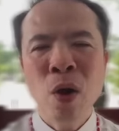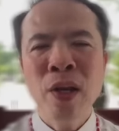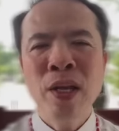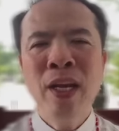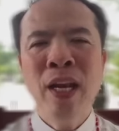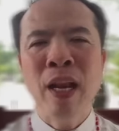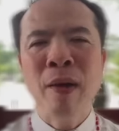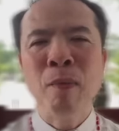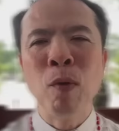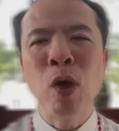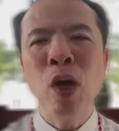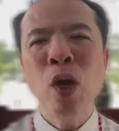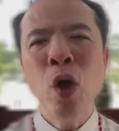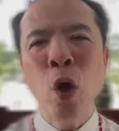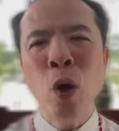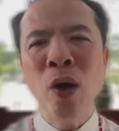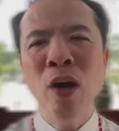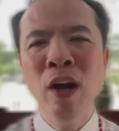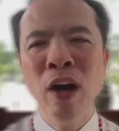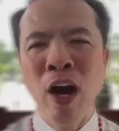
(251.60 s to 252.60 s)
coi như là một
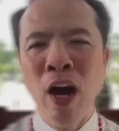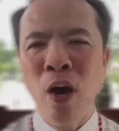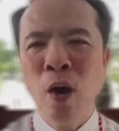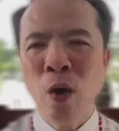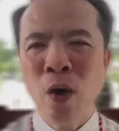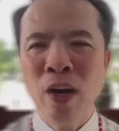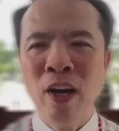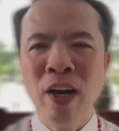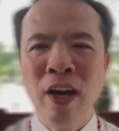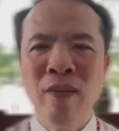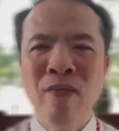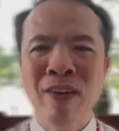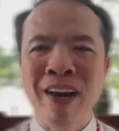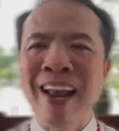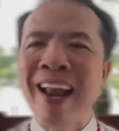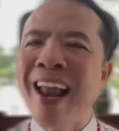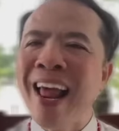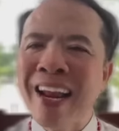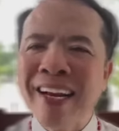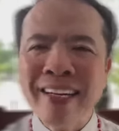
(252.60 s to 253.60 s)
cái ngọn lửa, ngọn lửa ấy
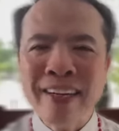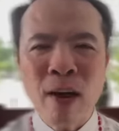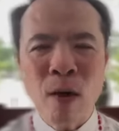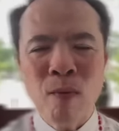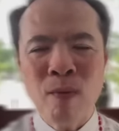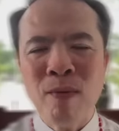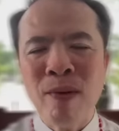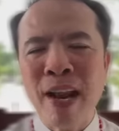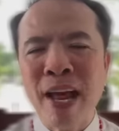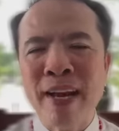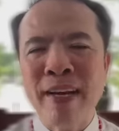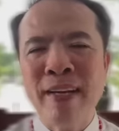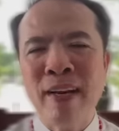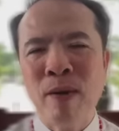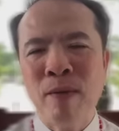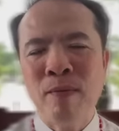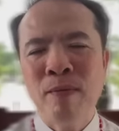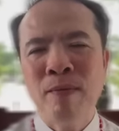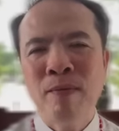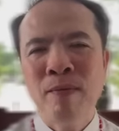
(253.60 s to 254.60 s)
phải lan rộng, lan
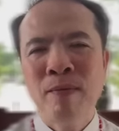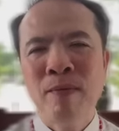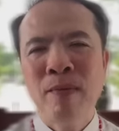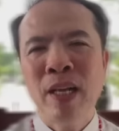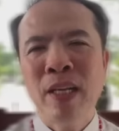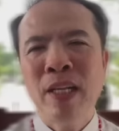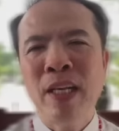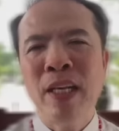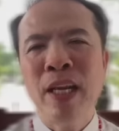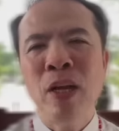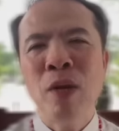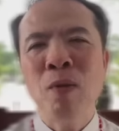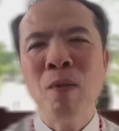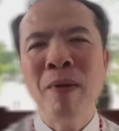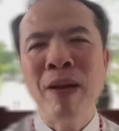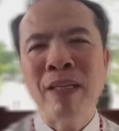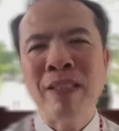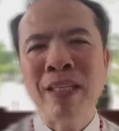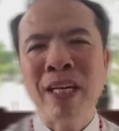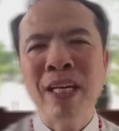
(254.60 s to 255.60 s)
rộng. Thế thì đây
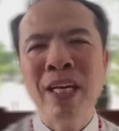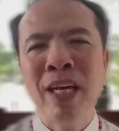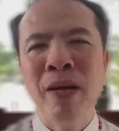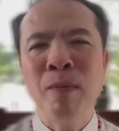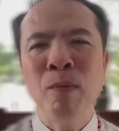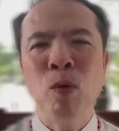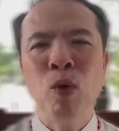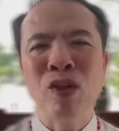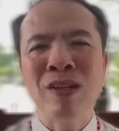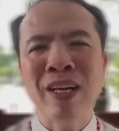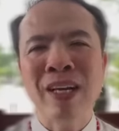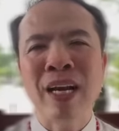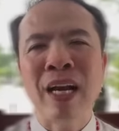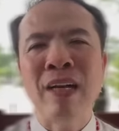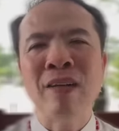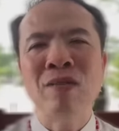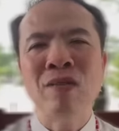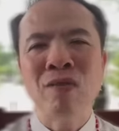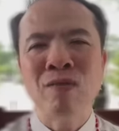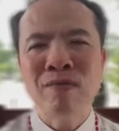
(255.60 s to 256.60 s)
cũng là trách nhiệm của
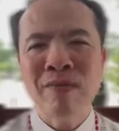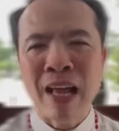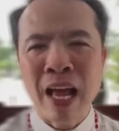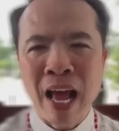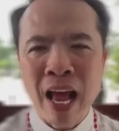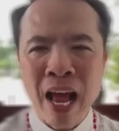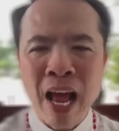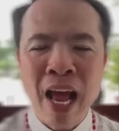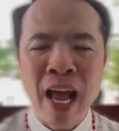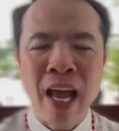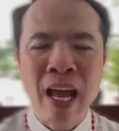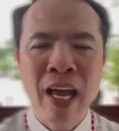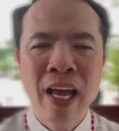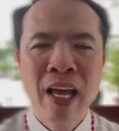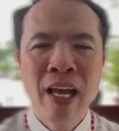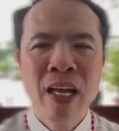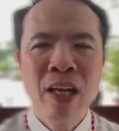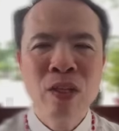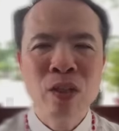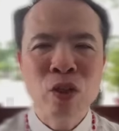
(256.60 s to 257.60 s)
tất cả chúng ta.
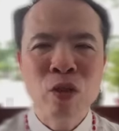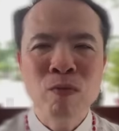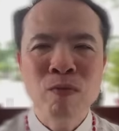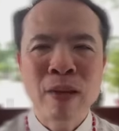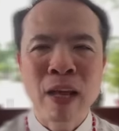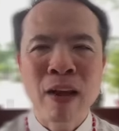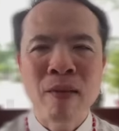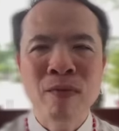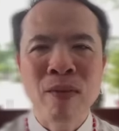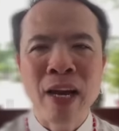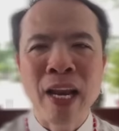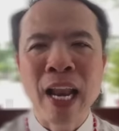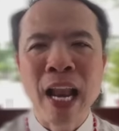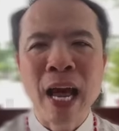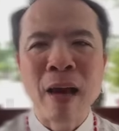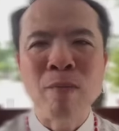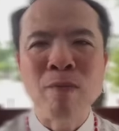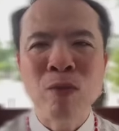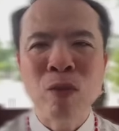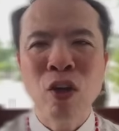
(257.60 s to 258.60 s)
Chúng ta phải
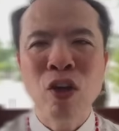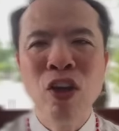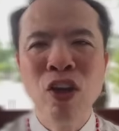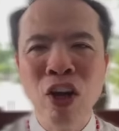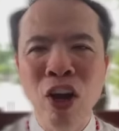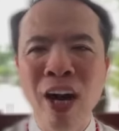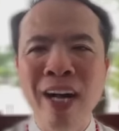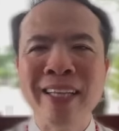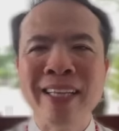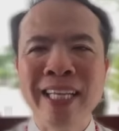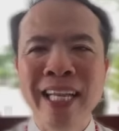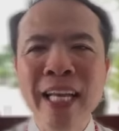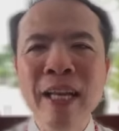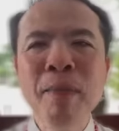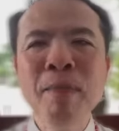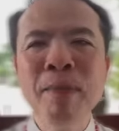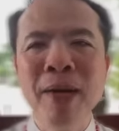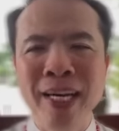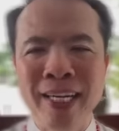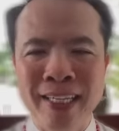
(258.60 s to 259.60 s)
làm cho lửa
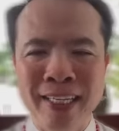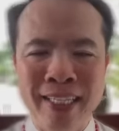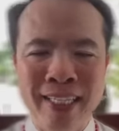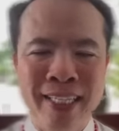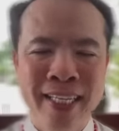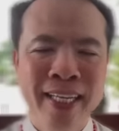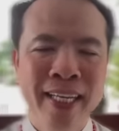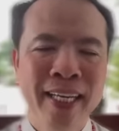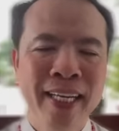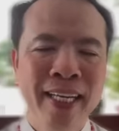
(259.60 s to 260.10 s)
tin mừng,